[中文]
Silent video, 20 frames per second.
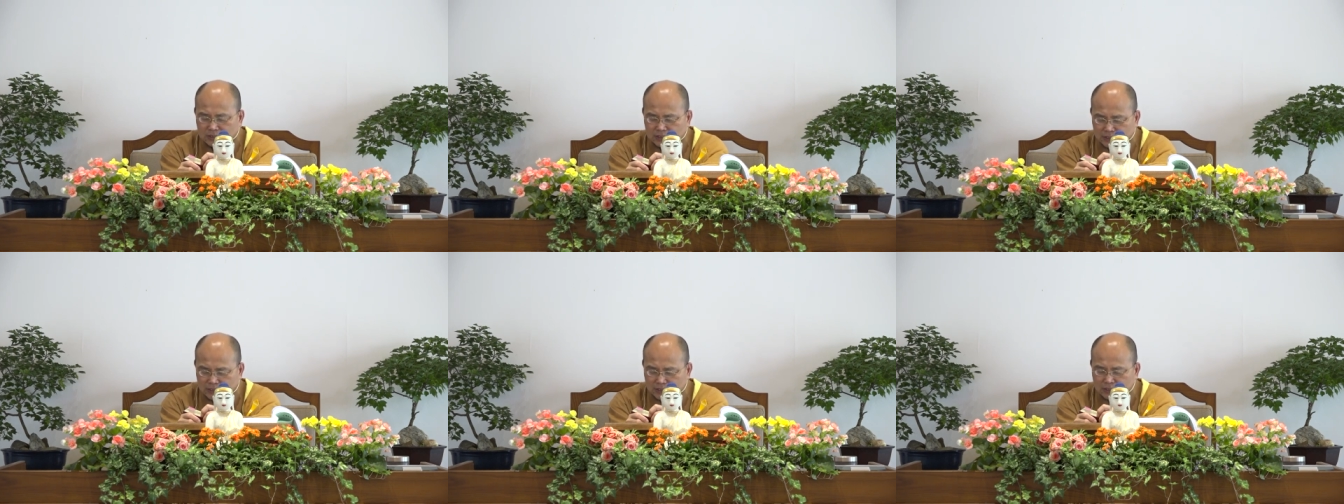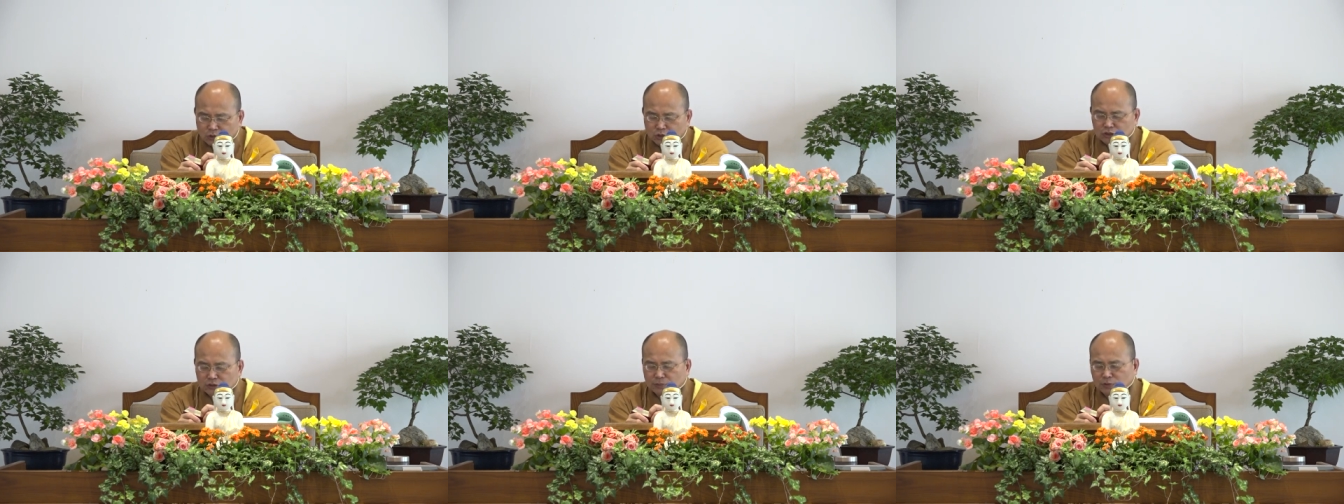
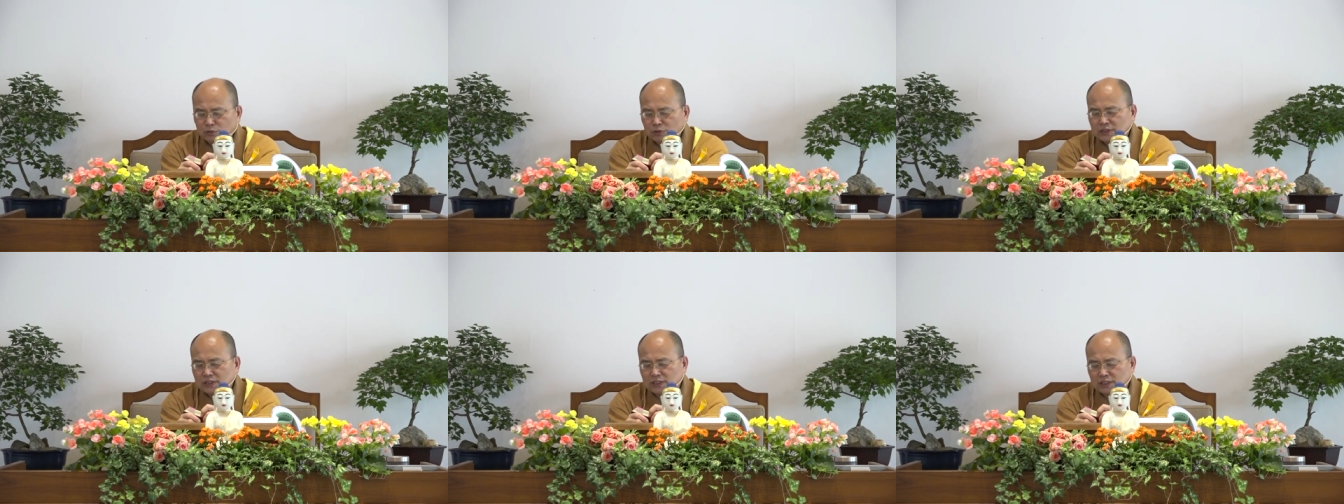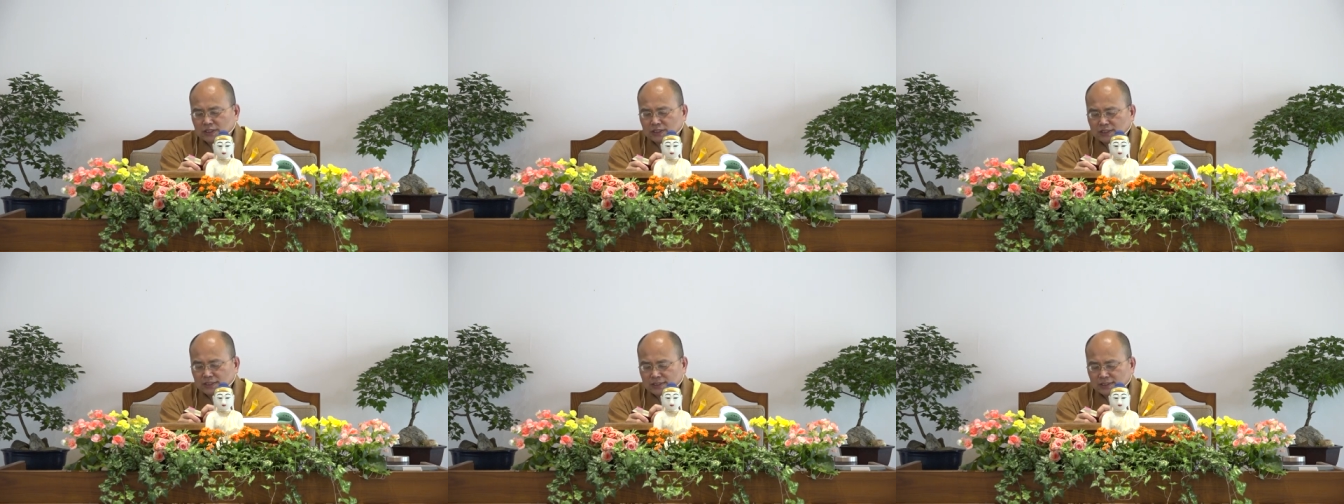你有什么问
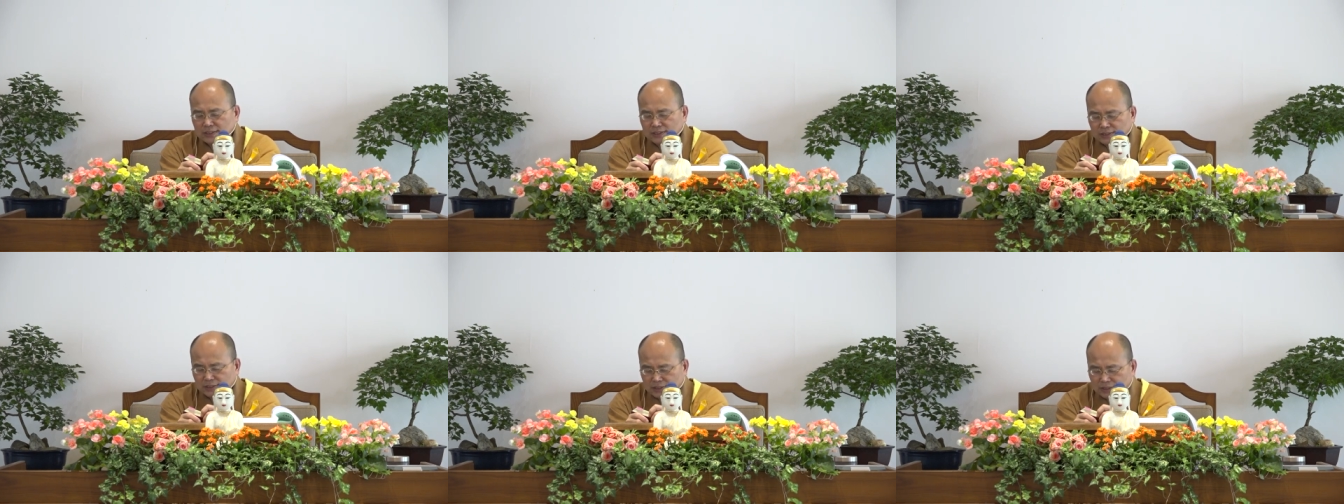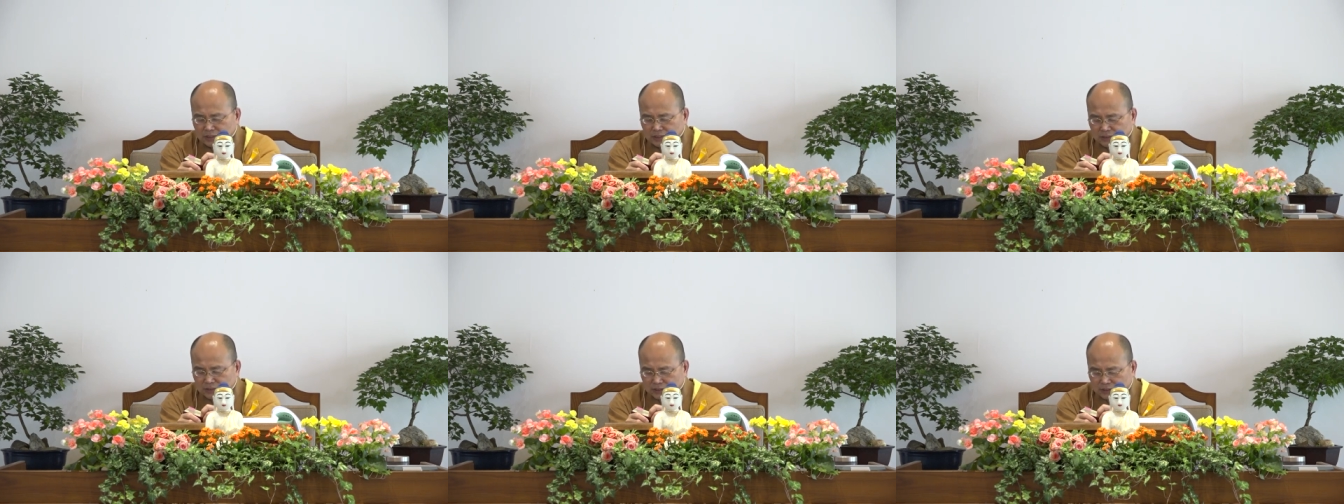题？你
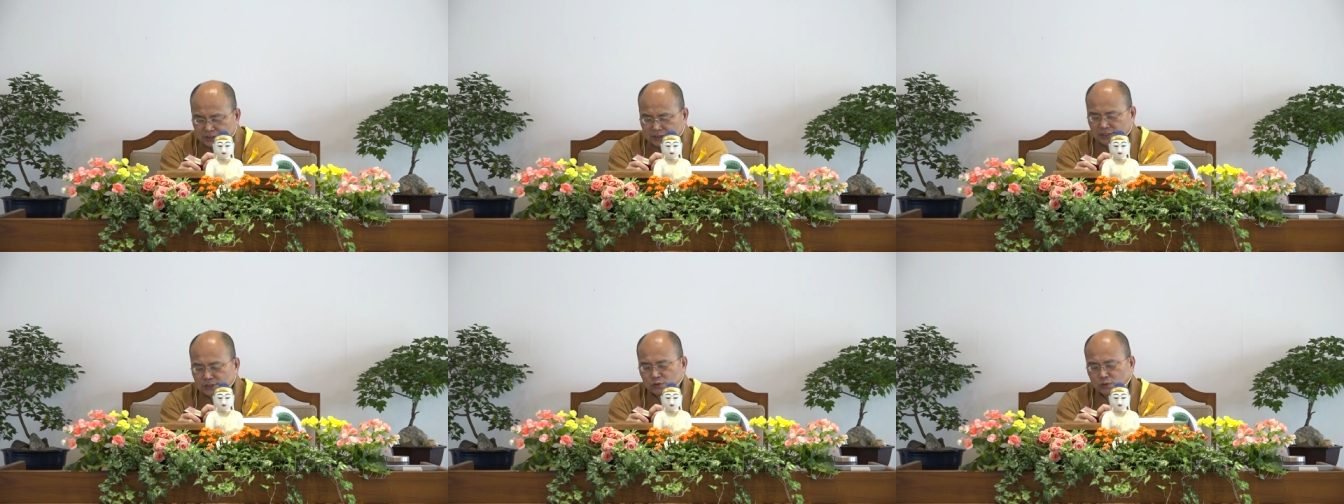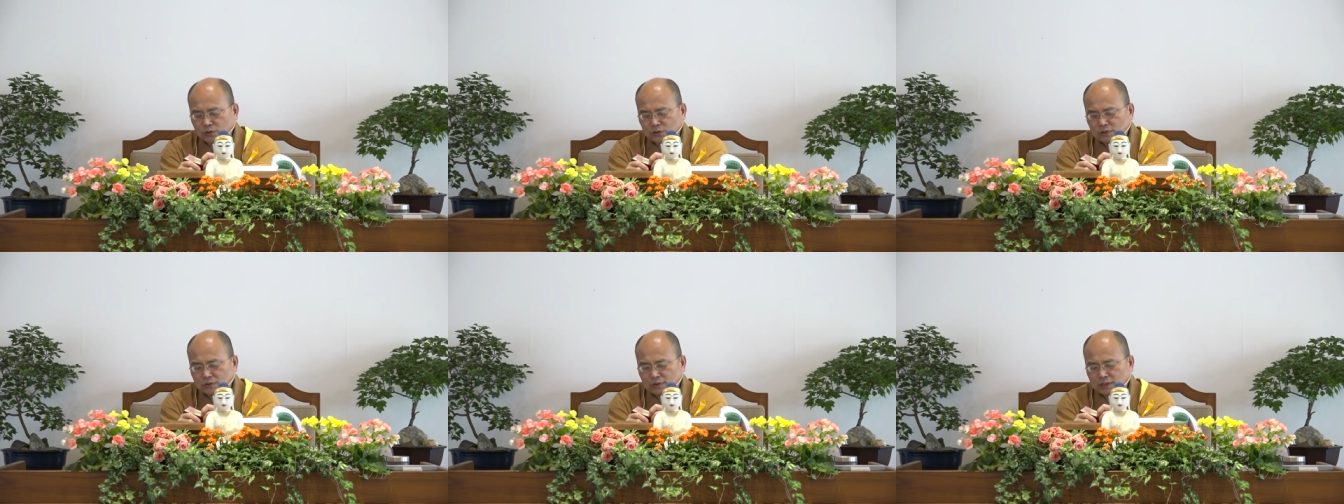你直接
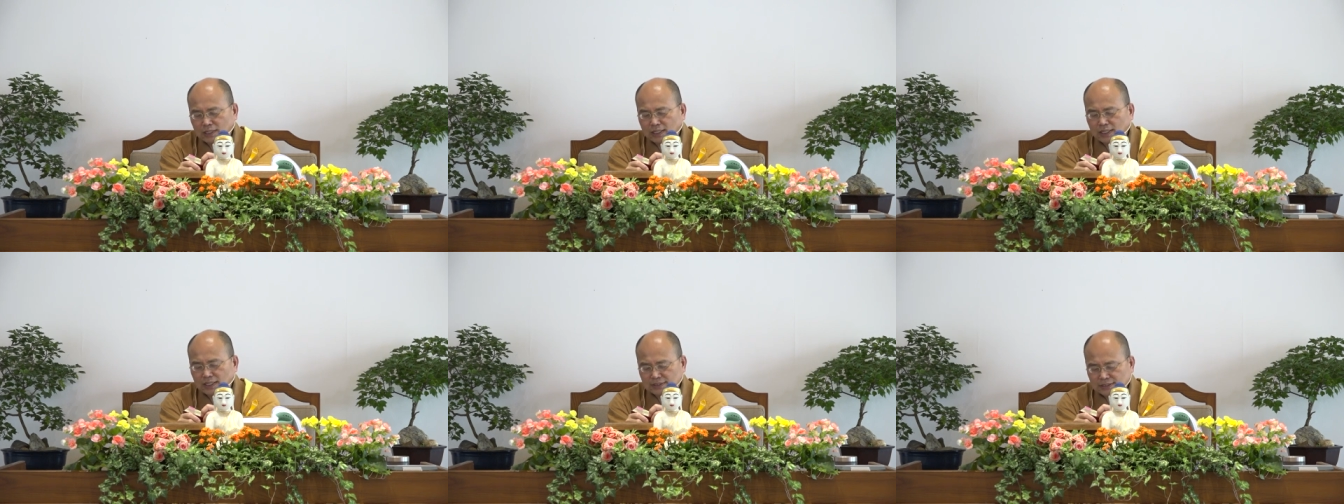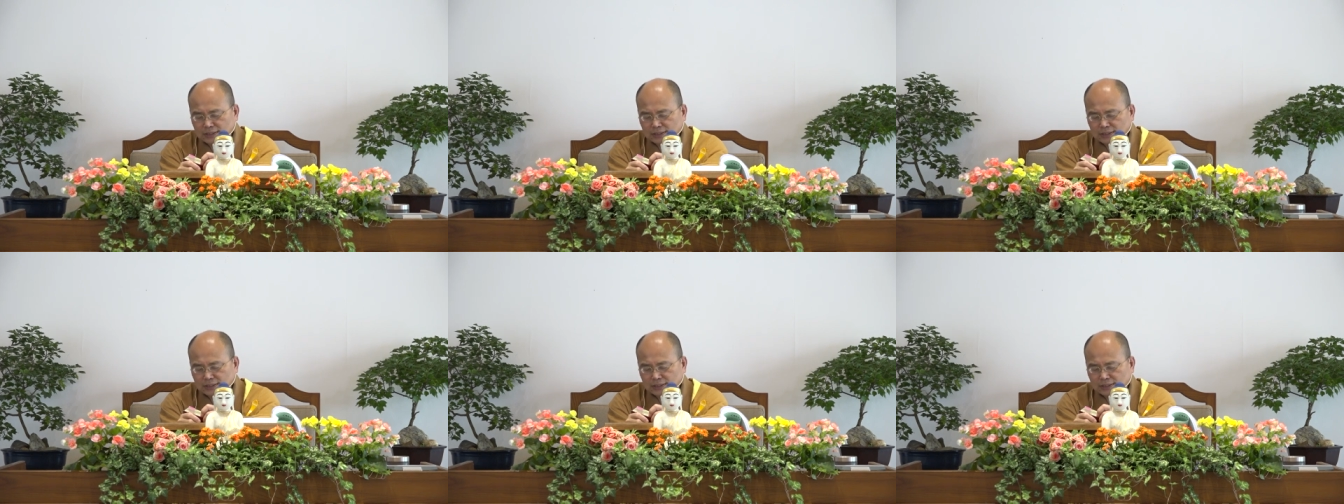说啊，